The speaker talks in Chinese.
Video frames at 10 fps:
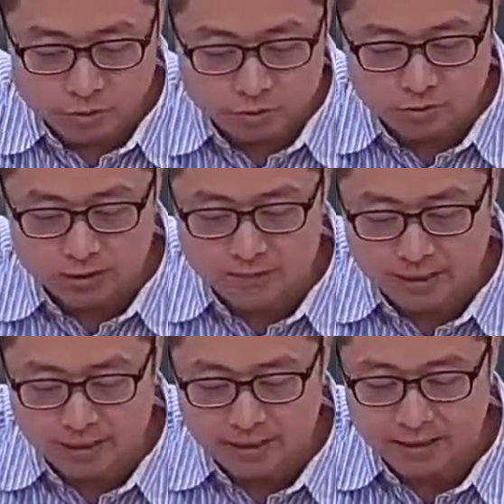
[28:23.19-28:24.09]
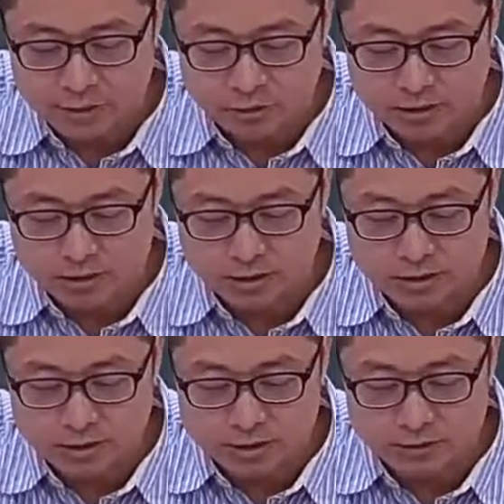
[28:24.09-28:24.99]
尾数就是你把它转
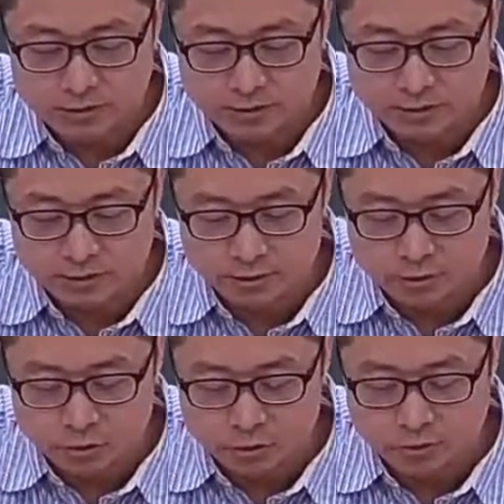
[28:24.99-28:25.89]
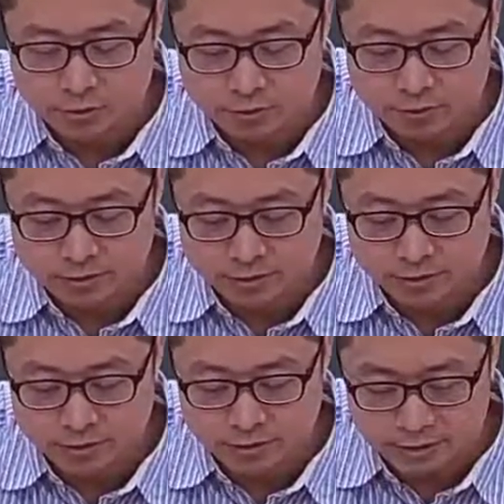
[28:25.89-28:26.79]
成二进位之后，小数点后面不
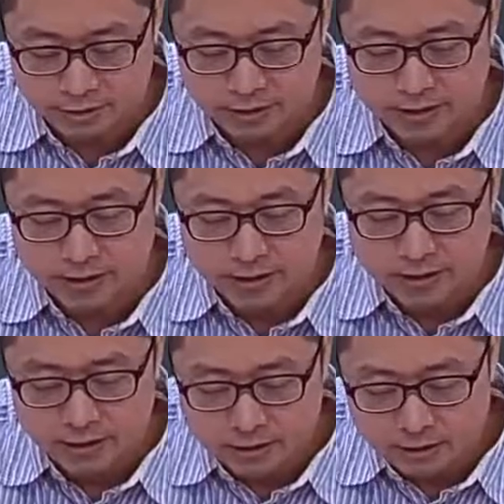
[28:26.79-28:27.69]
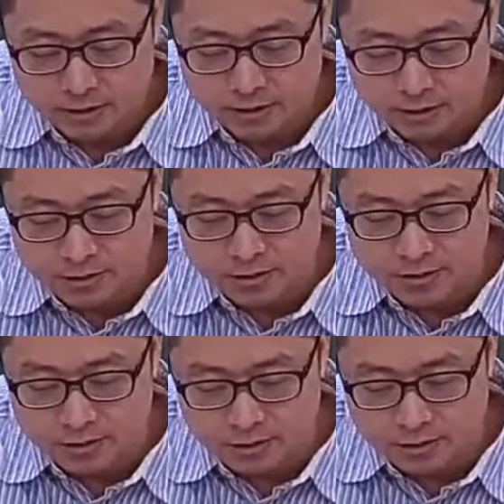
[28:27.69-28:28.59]
是有一个点零
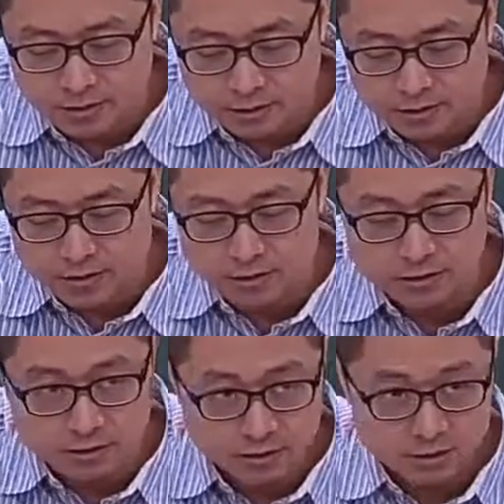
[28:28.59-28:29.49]
一零一